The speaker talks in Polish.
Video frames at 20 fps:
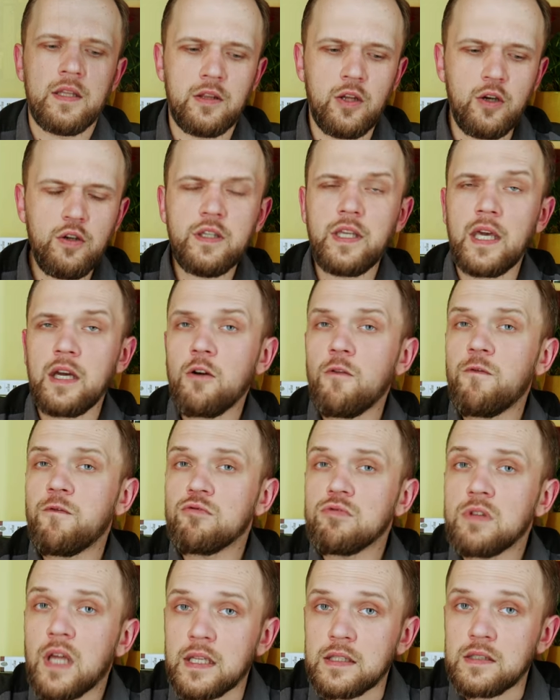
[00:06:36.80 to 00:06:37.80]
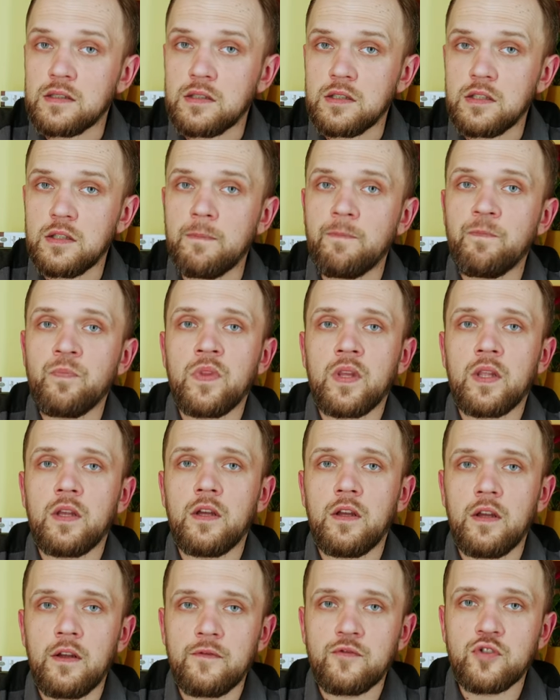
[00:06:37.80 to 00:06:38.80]
No i jego fundacji,
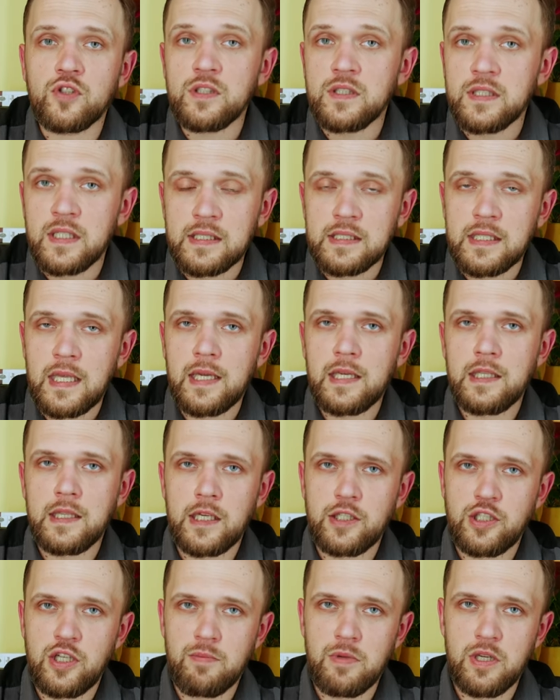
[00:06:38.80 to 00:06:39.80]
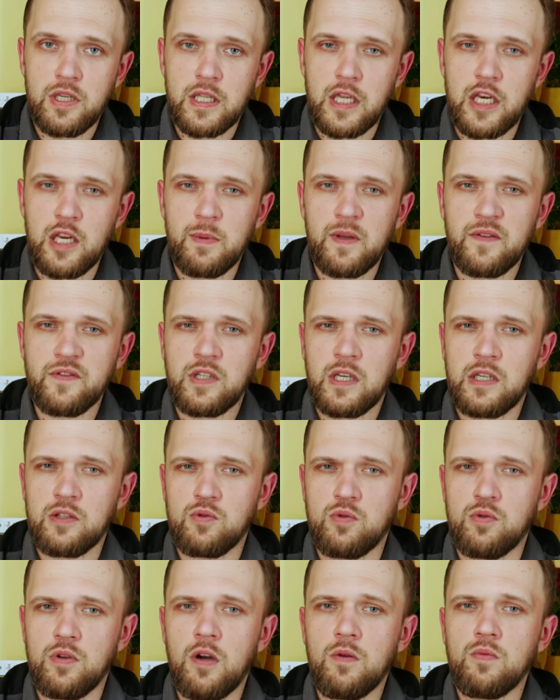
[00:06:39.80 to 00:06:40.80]
e, wszystkie znaki na na ziemi i na niebie
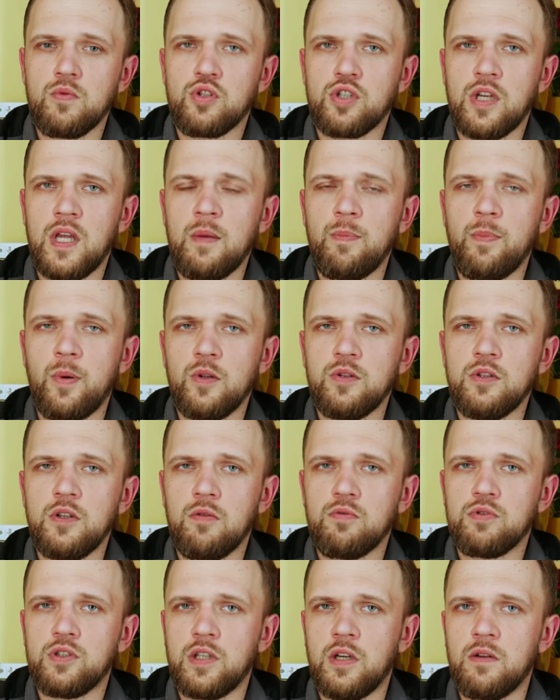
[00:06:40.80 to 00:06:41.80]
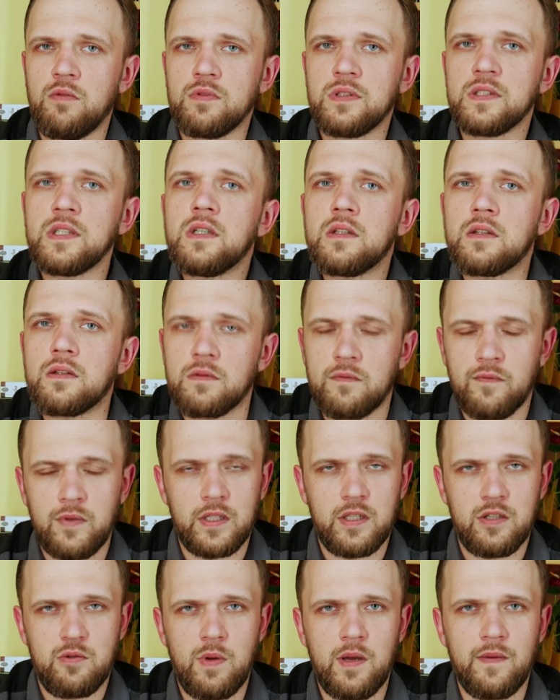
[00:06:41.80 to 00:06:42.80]
wskazują, że podjął się syn
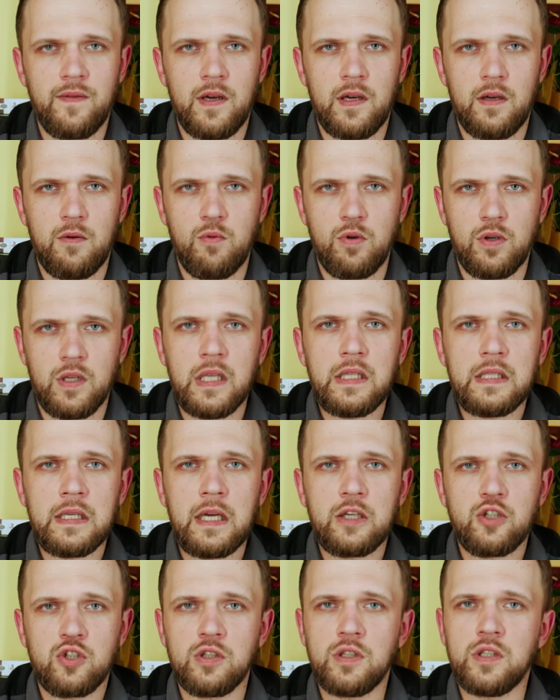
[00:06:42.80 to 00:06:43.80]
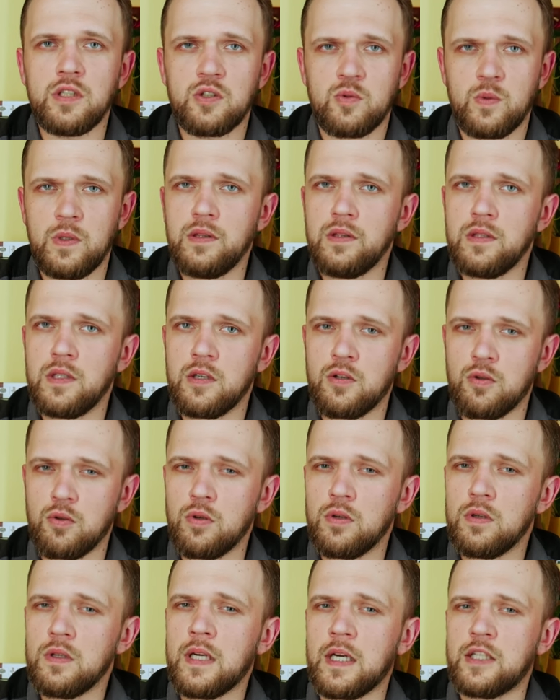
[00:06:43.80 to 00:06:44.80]
Władysława Łokietka, czyli słynny
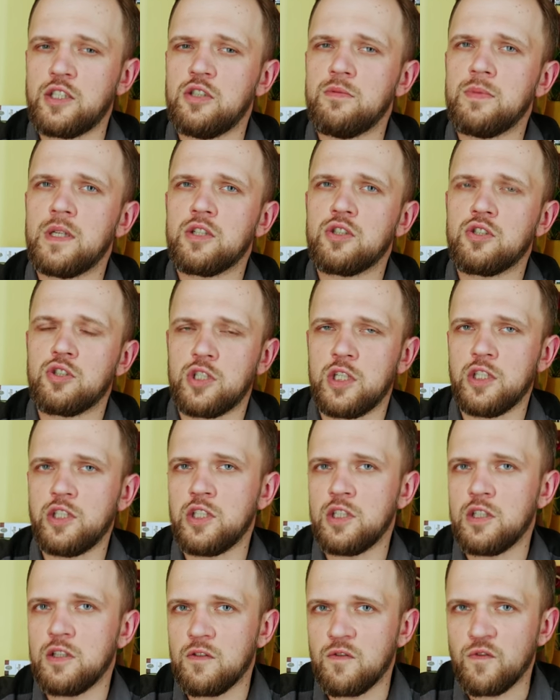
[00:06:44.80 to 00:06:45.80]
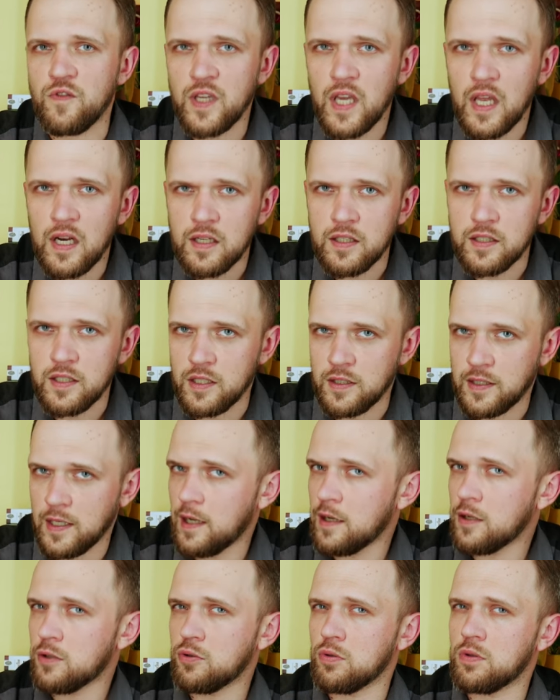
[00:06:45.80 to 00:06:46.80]
król Kazimierz III Wielki,
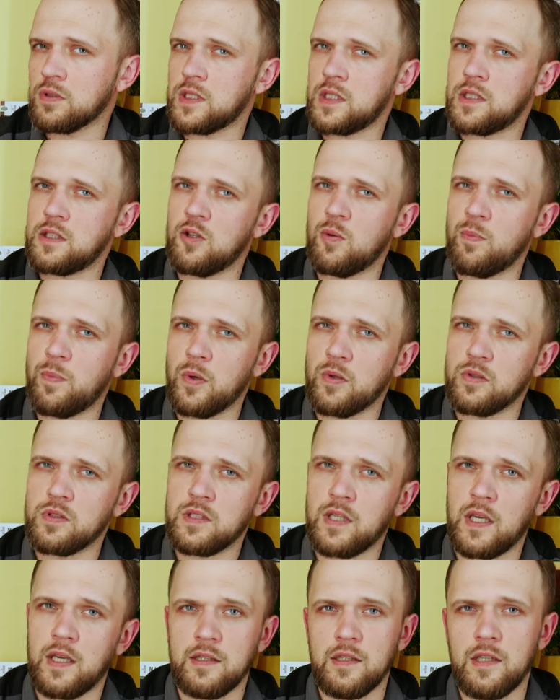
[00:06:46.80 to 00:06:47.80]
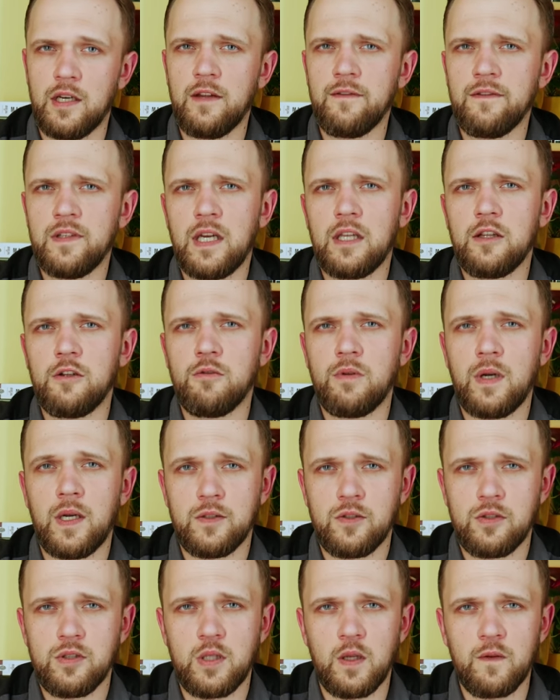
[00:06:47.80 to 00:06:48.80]
ten, który zastał Polskę drewnianą, a
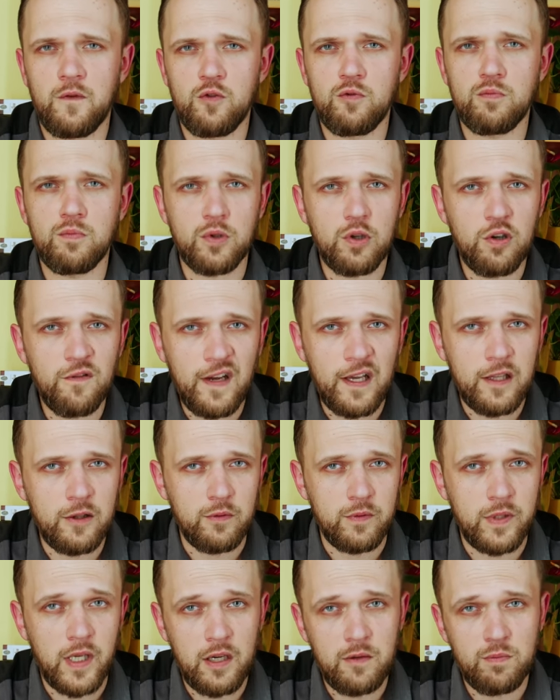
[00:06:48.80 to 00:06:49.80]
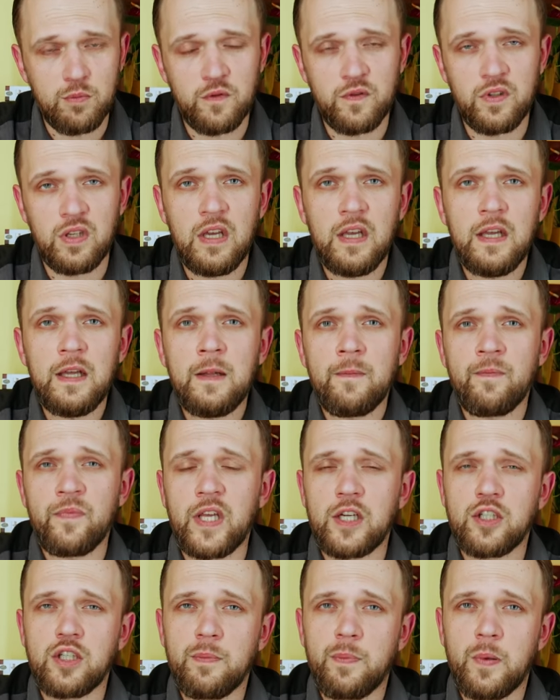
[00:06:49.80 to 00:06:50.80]
zostawił murowaną, jak mówi
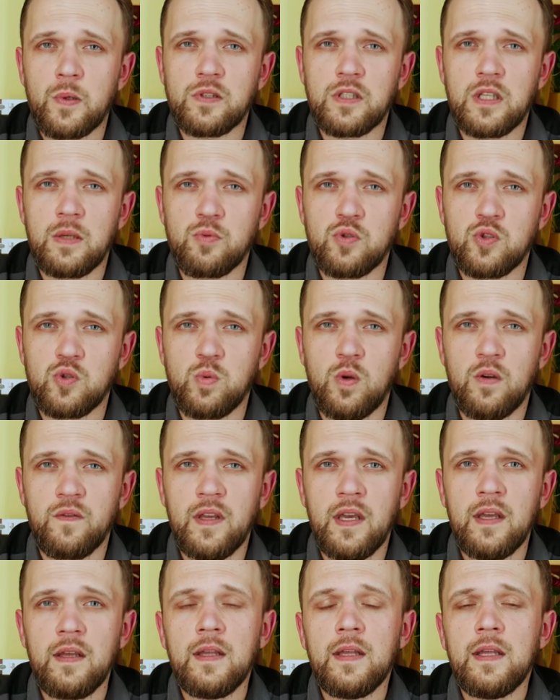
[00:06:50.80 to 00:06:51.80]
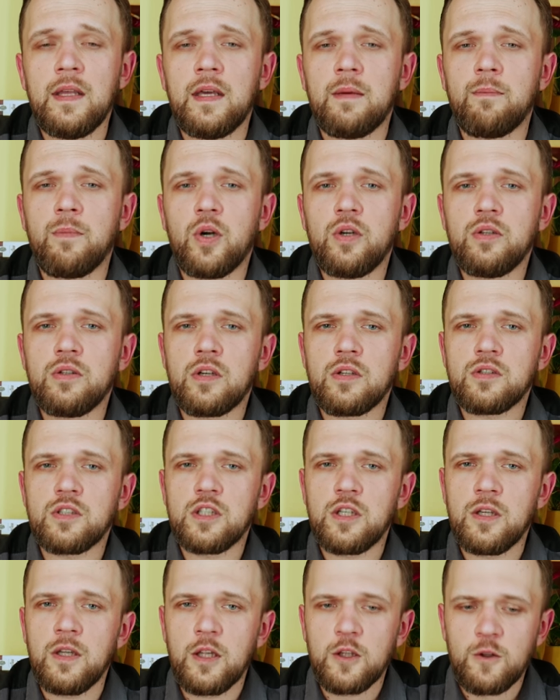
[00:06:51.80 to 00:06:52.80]
nasze polskie przysłowie. Moi
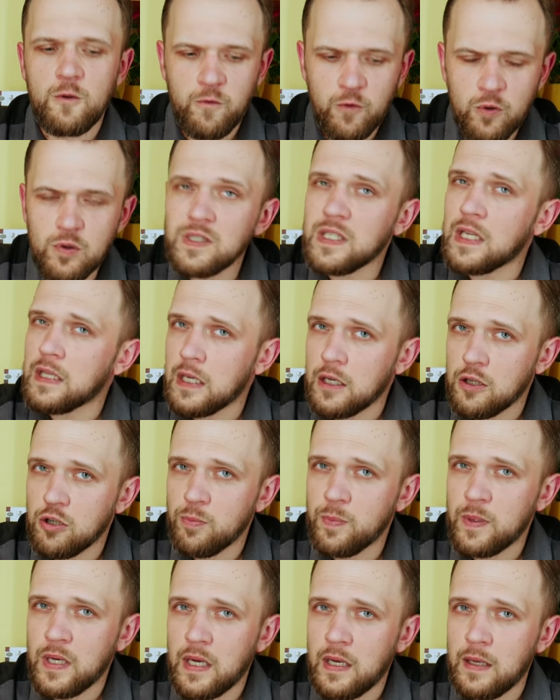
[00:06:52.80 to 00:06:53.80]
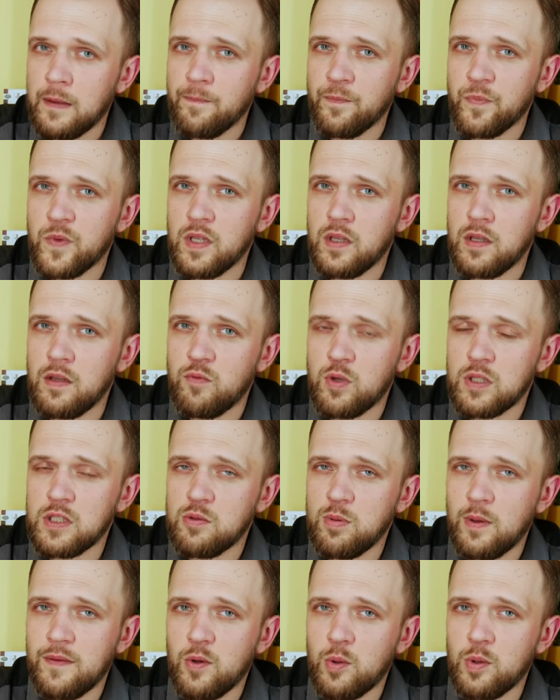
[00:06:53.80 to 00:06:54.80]
drodzy, twórca nagrobka y,
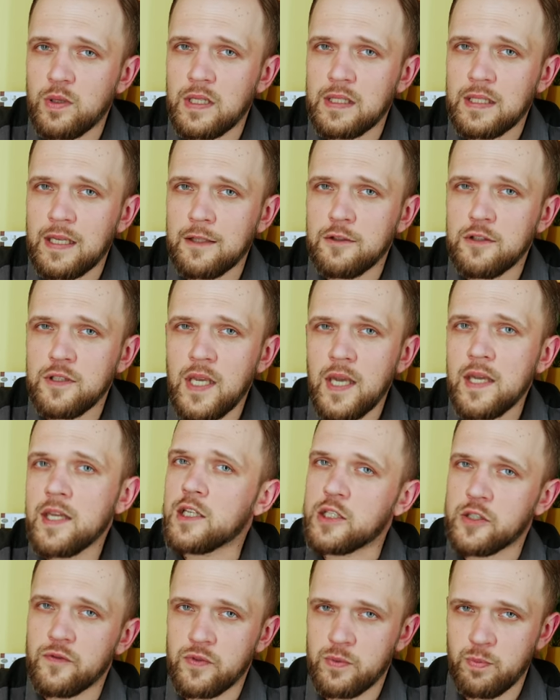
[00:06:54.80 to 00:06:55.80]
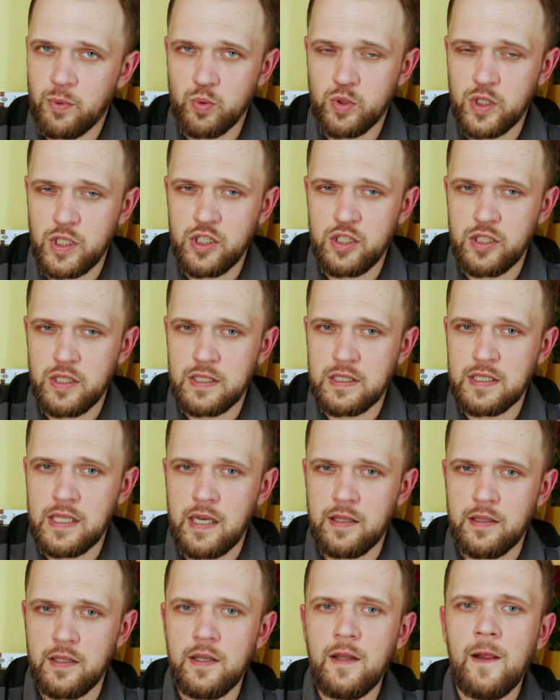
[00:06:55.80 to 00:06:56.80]
Władysława Łokietka nie jest współcześnie
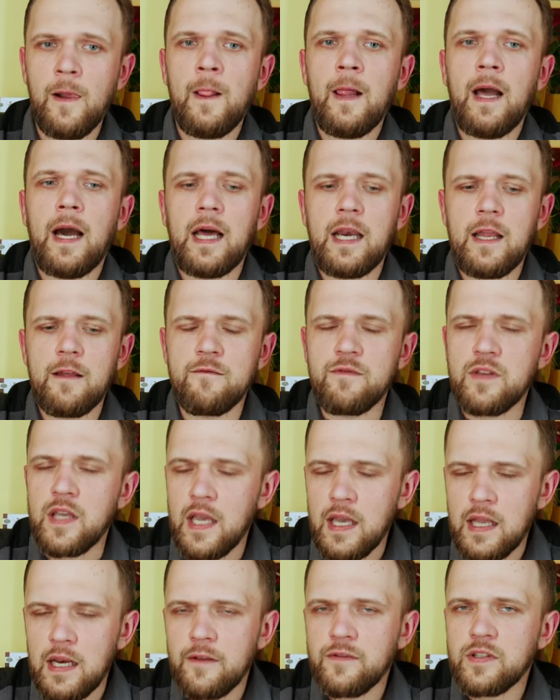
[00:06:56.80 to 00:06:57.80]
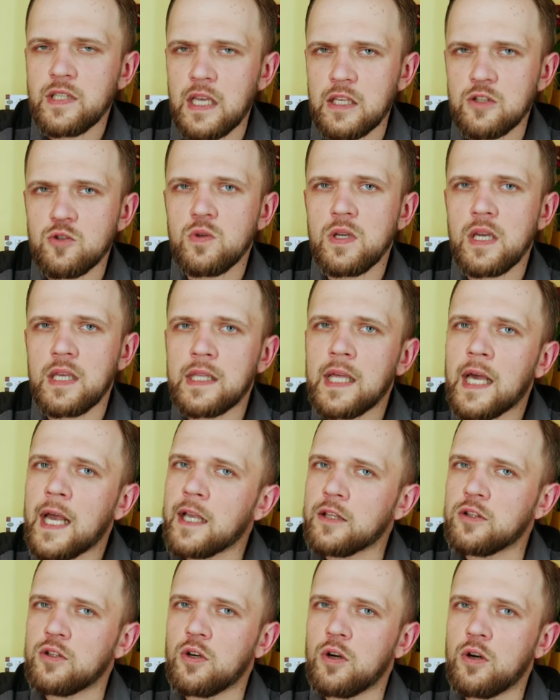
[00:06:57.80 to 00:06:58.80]
znany, ale wiele wskazuje
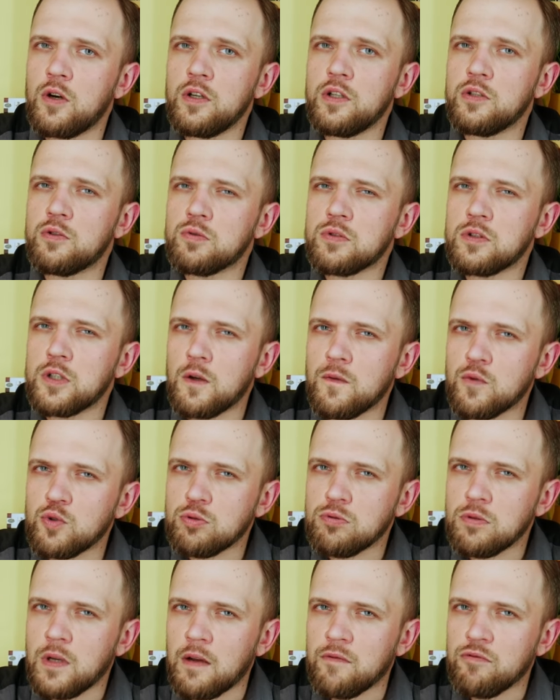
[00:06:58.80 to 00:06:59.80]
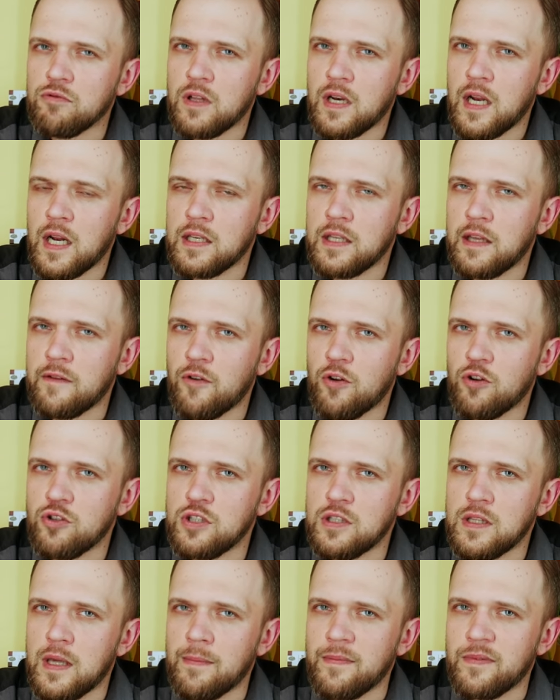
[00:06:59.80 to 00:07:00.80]
na to, i tu znowu sztuka funeralna
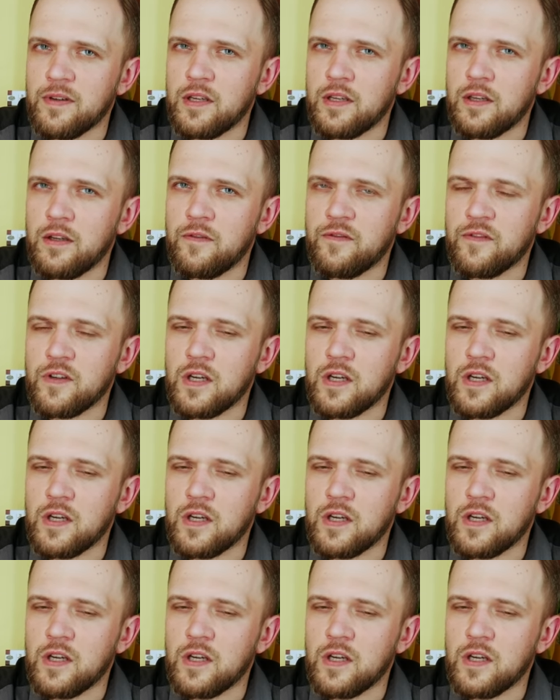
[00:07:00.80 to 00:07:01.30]
wchodzi nam e, w